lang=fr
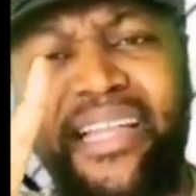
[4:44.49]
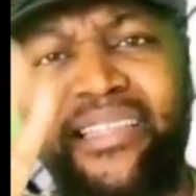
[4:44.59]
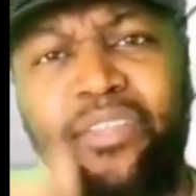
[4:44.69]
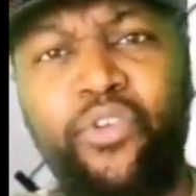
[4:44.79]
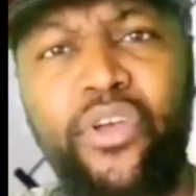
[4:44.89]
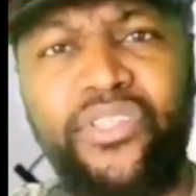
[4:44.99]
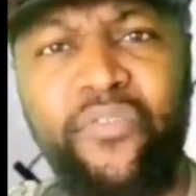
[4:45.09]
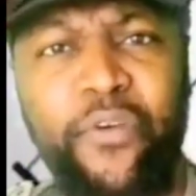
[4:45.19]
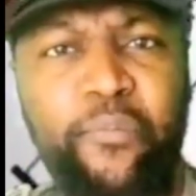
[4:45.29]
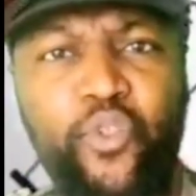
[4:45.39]
quatre de
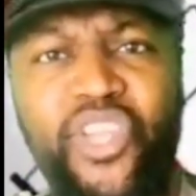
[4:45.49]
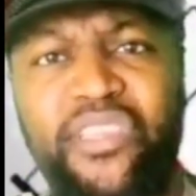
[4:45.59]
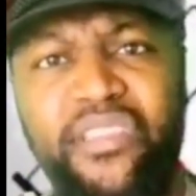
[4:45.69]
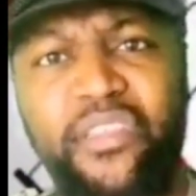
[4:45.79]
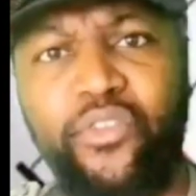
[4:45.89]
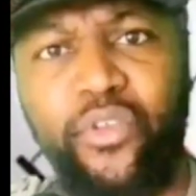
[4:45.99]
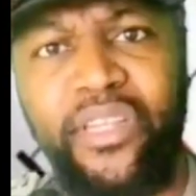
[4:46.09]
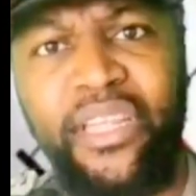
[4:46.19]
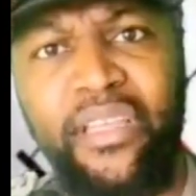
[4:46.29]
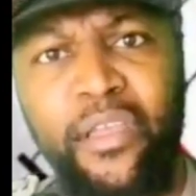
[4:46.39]
leurs enfants pour chacune
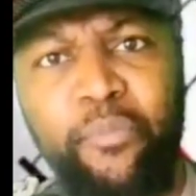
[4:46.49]
d'entre elles.